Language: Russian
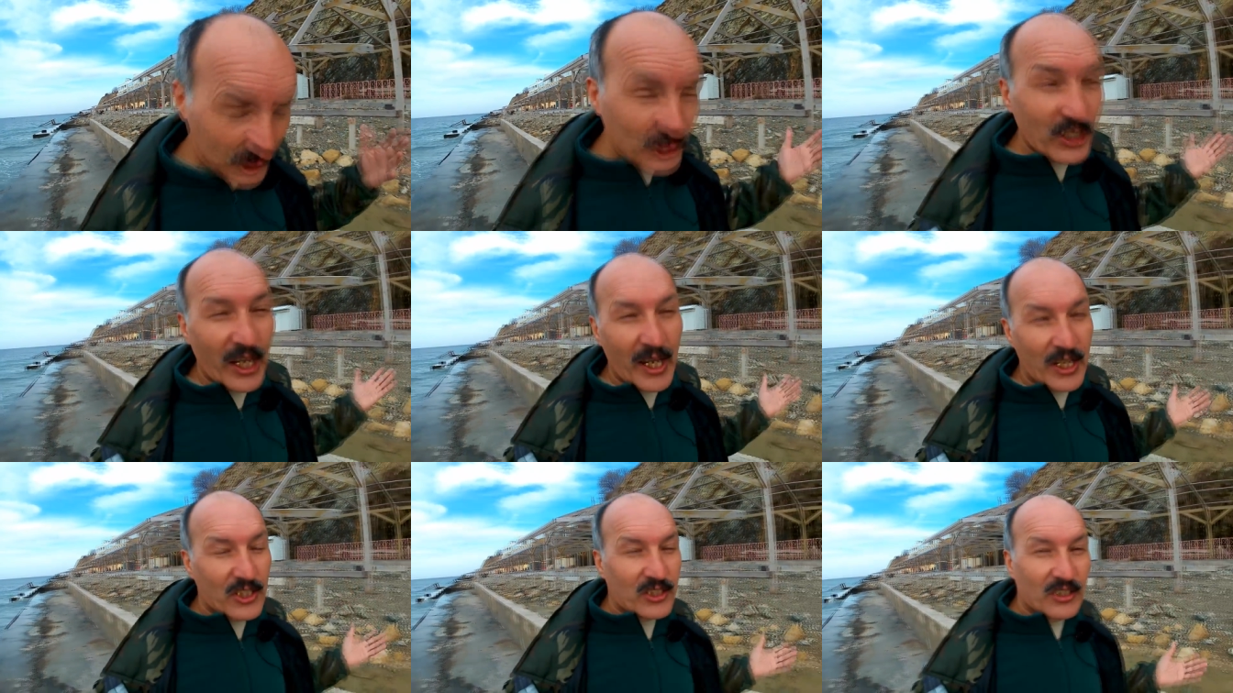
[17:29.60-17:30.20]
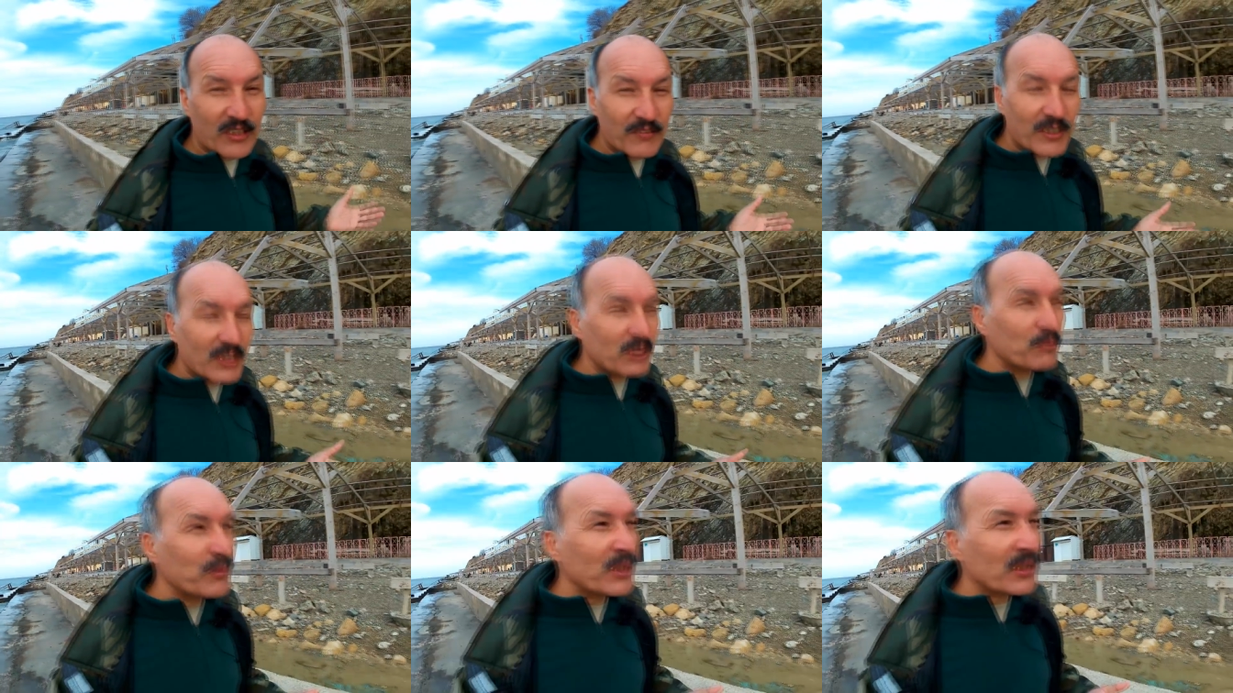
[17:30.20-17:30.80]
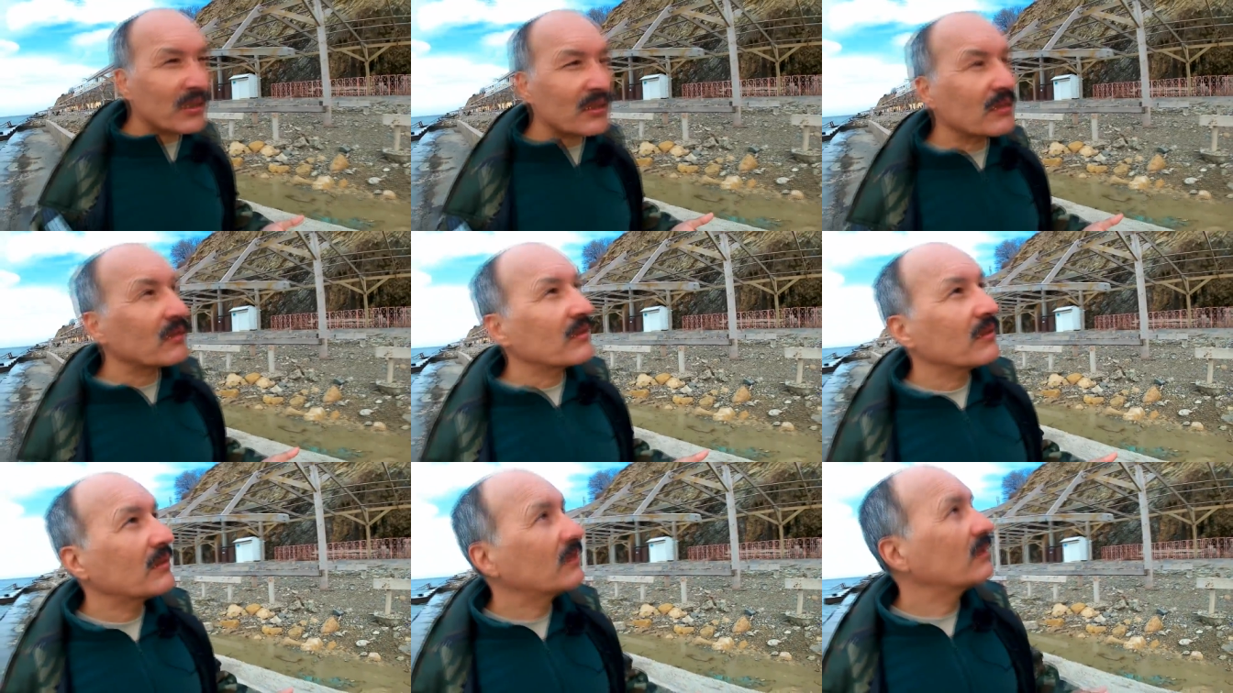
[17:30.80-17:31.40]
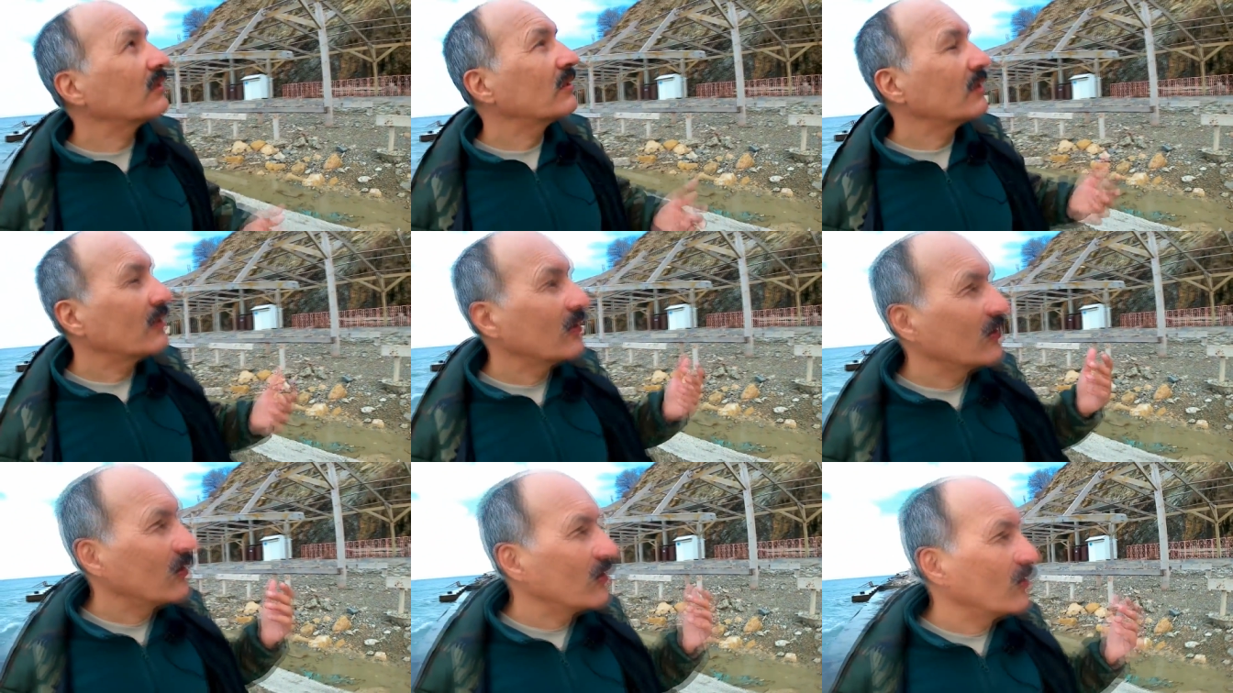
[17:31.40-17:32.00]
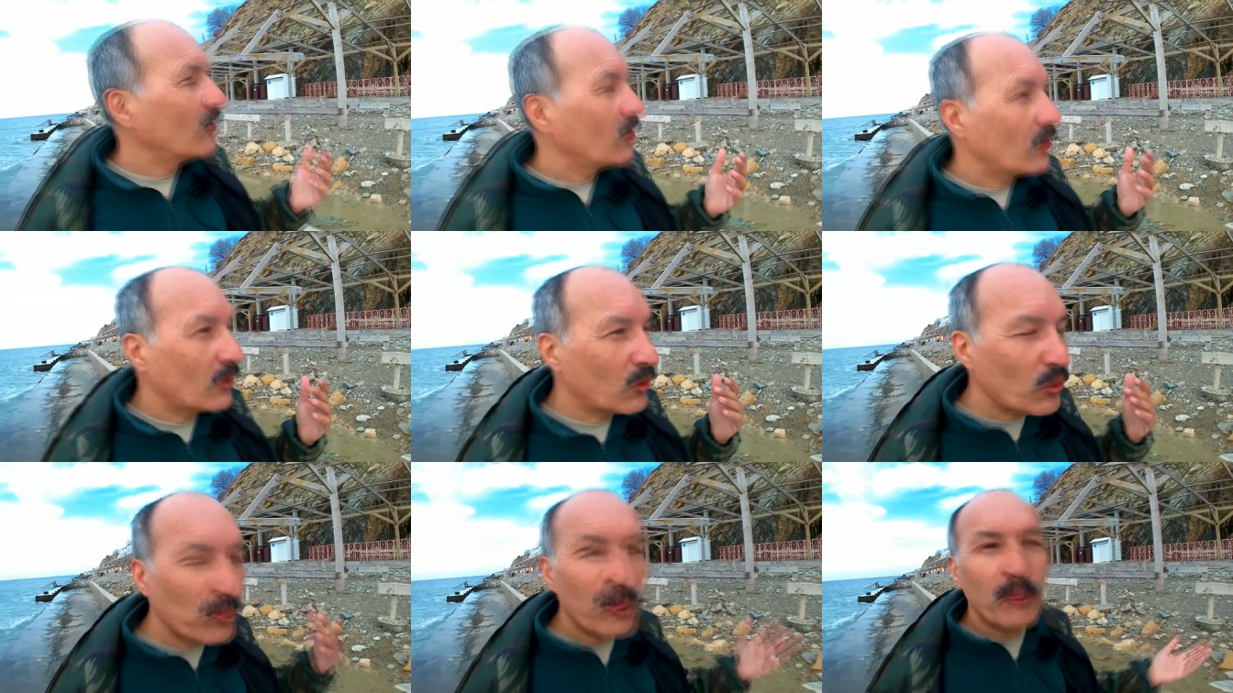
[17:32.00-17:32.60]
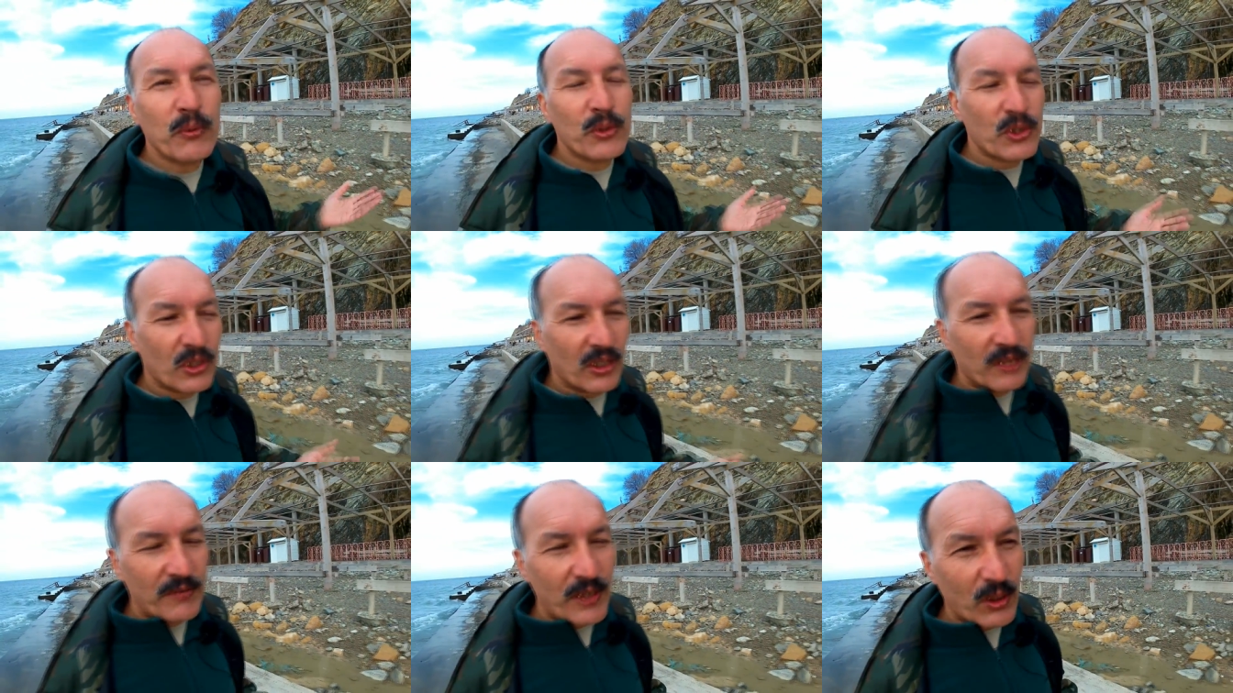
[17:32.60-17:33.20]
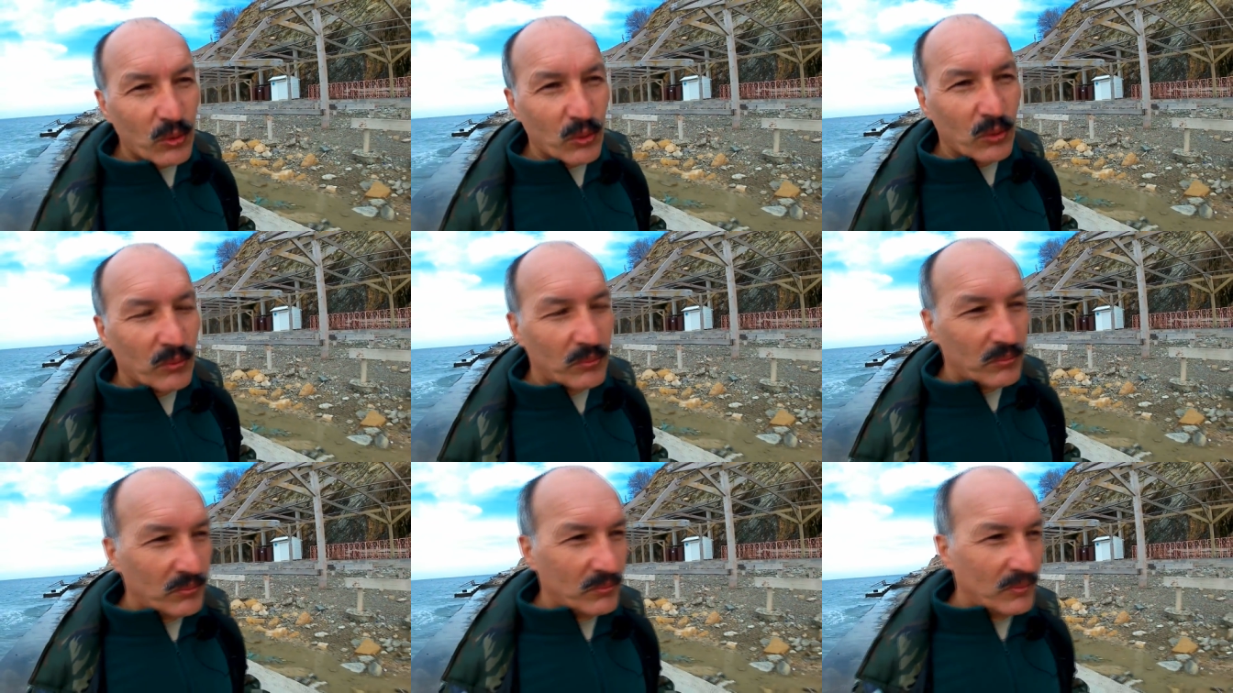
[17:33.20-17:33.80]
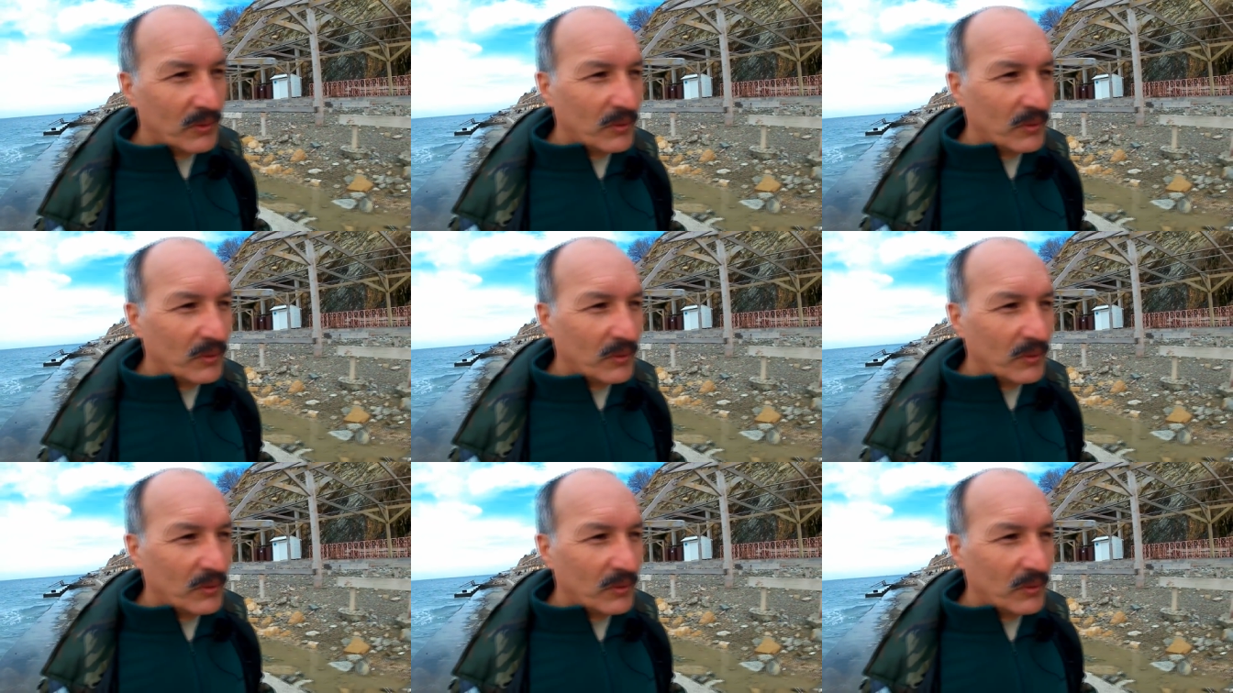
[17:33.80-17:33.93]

вещаешь на весь мир, любому человеку,